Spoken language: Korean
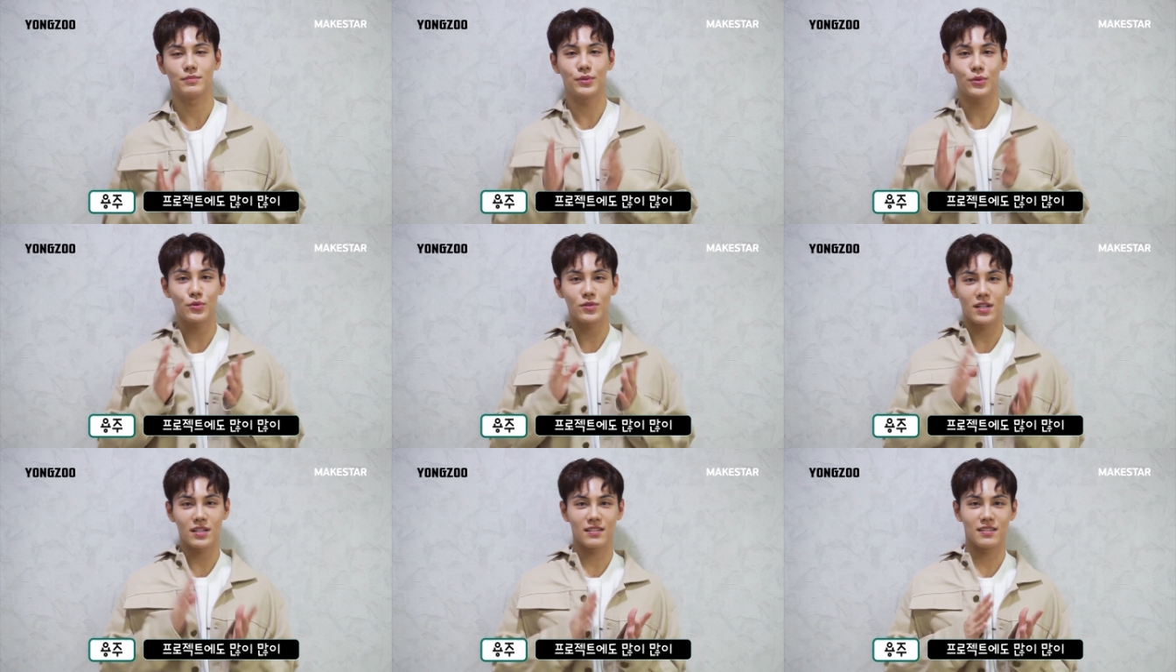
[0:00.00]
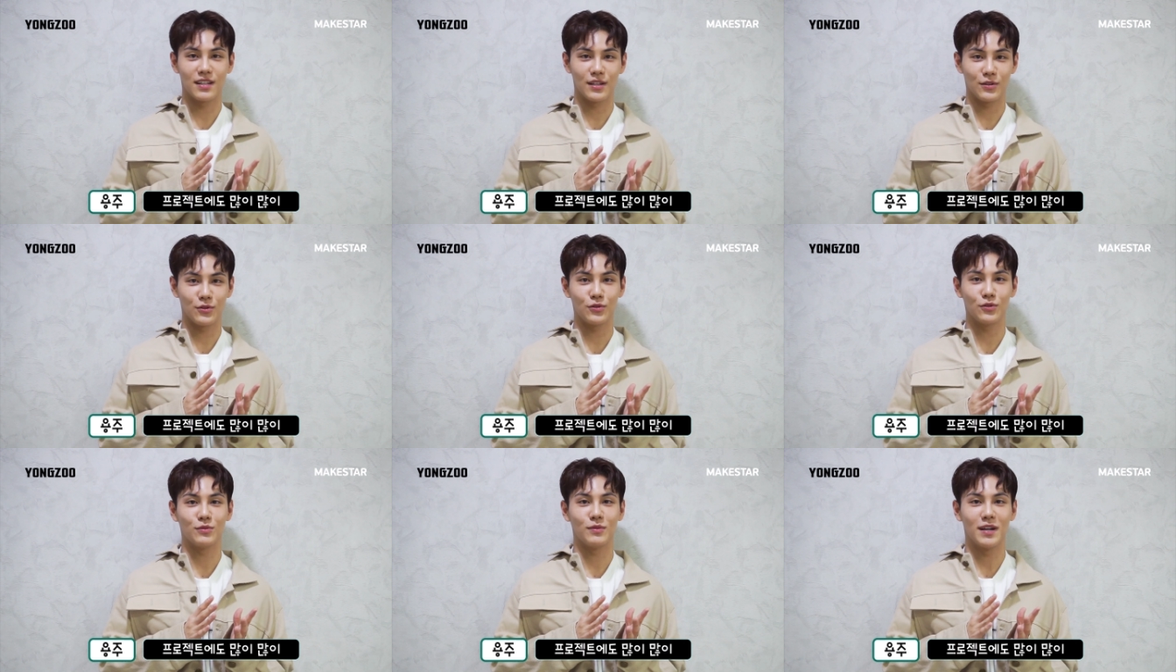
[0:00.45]

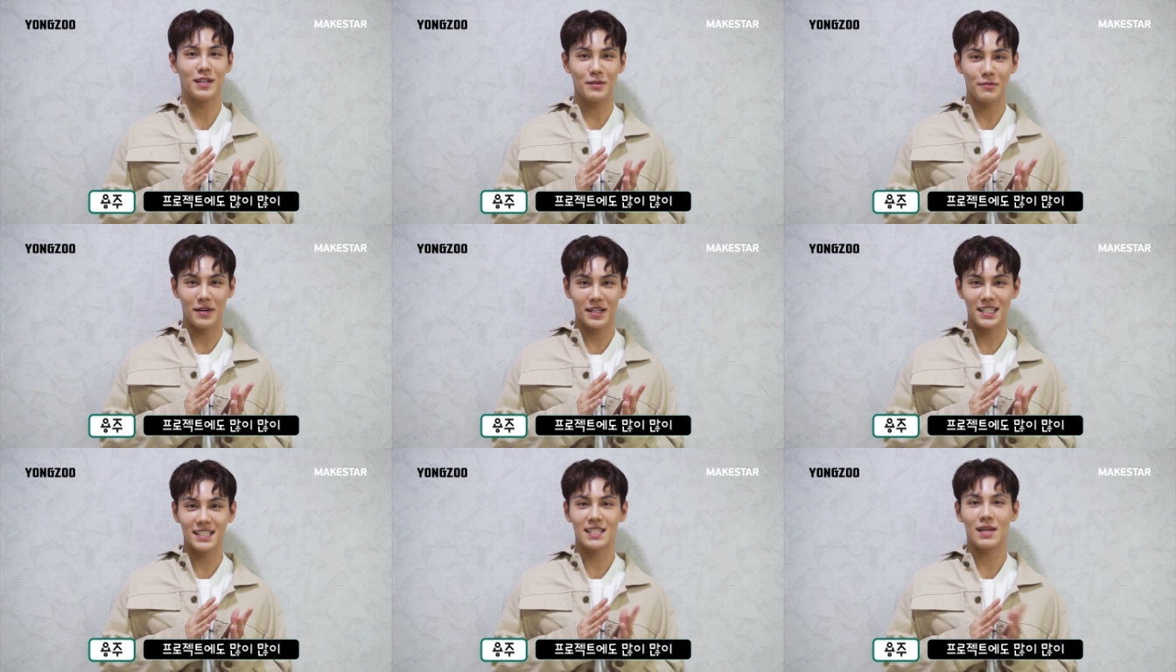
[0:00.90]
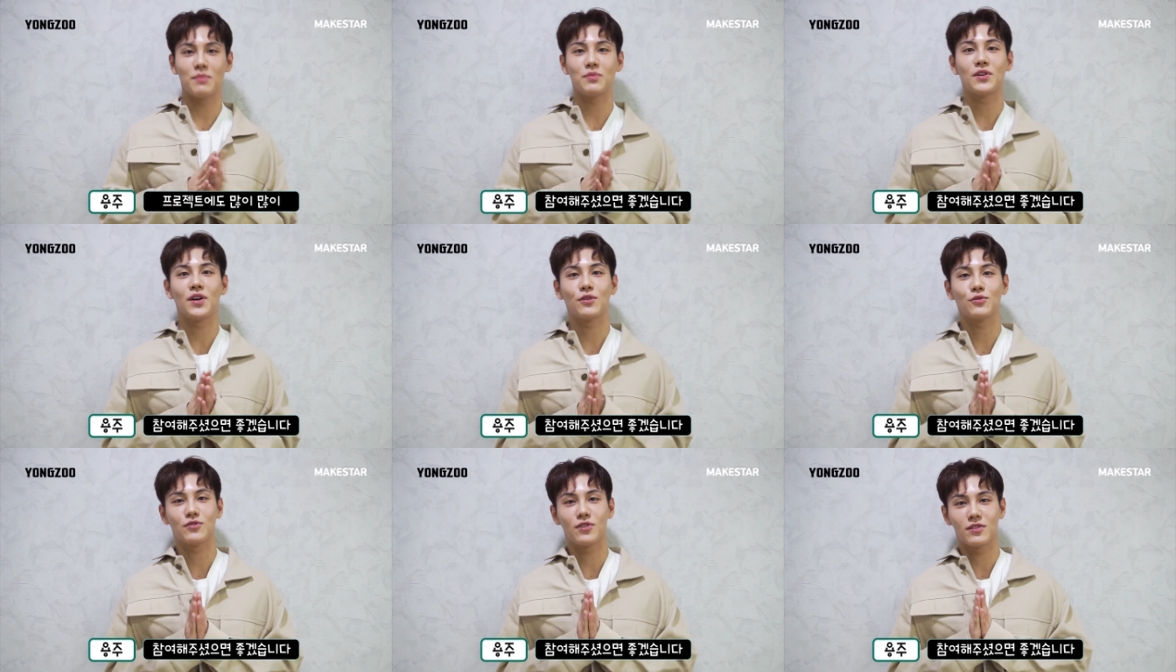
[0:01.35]
프로젝트에도 많이
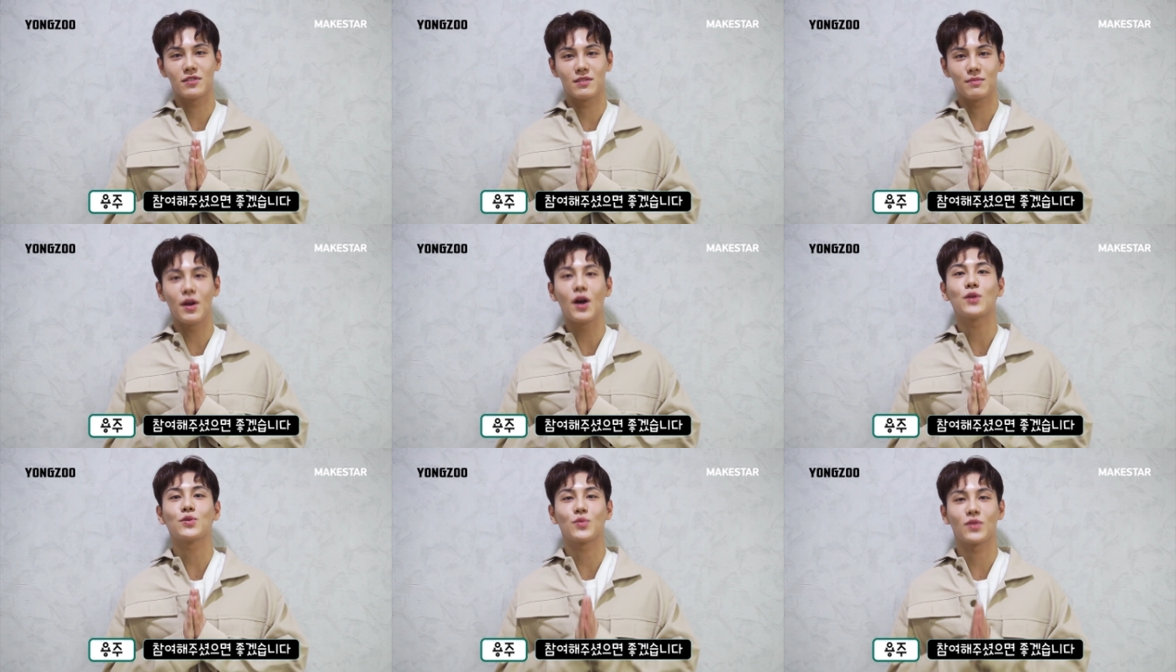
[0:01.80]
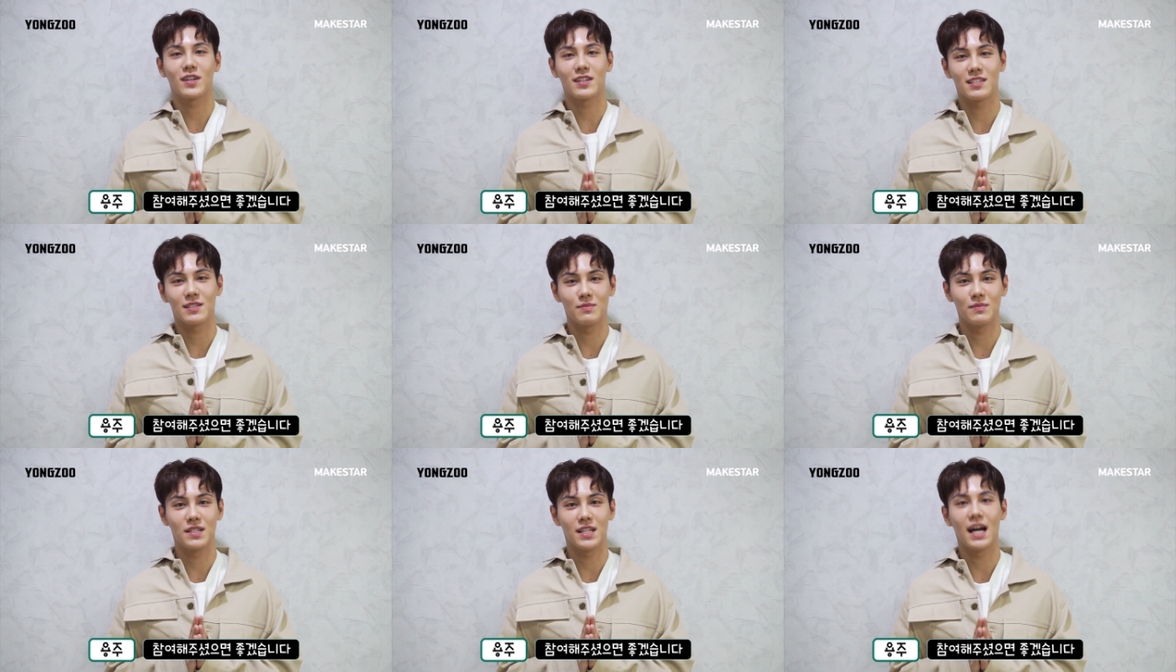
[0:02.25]
참여해 주셨으면
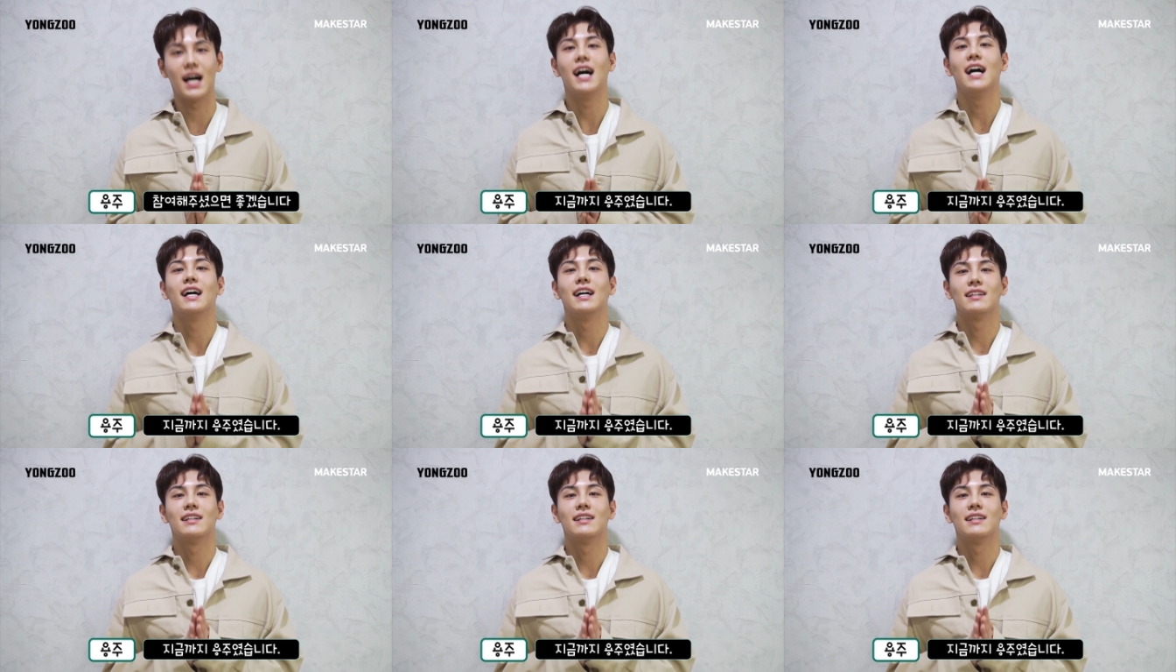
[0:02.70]
좋겠습니다.